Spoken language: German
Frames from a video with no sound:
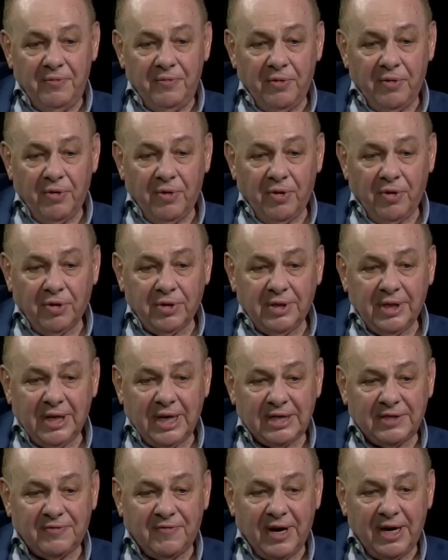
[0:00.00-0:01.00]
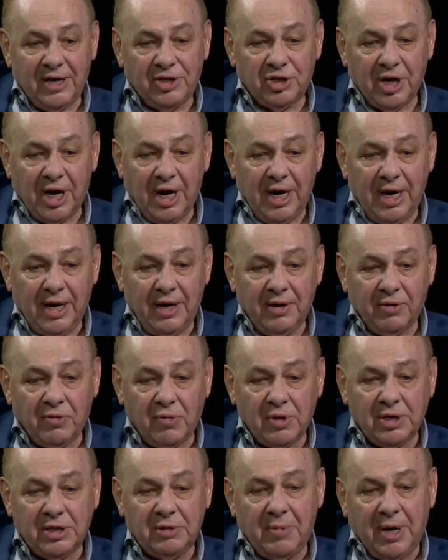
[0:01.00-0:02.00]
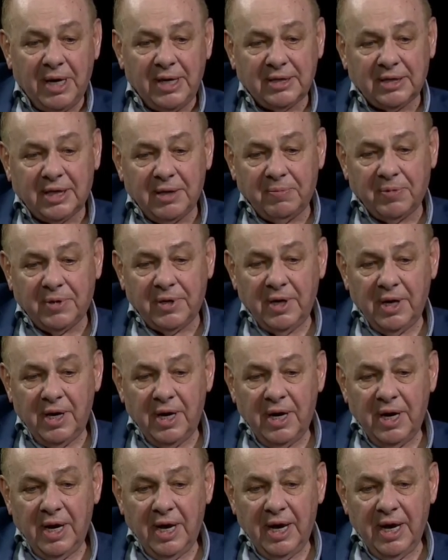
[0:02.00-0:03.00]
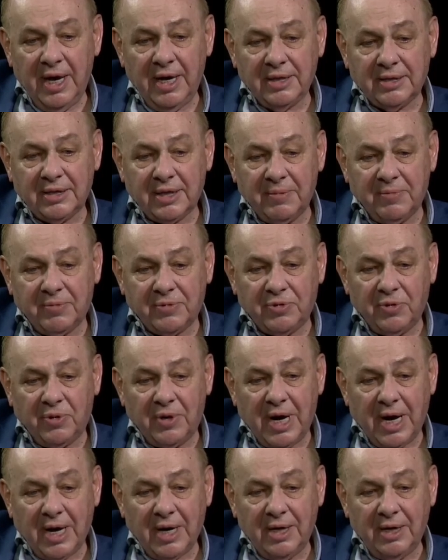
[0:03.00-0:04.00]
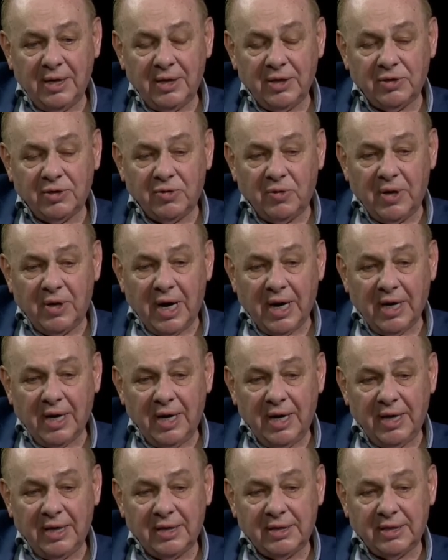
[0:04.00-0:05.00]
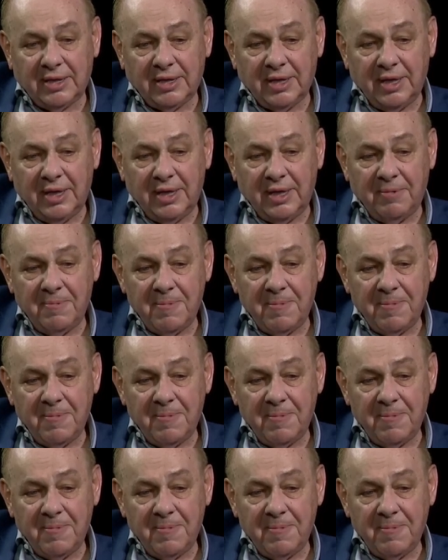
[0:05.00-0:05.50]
orten das falsch ein. Gucken Sie mal, es gibt, es gibt solange, solange es äh,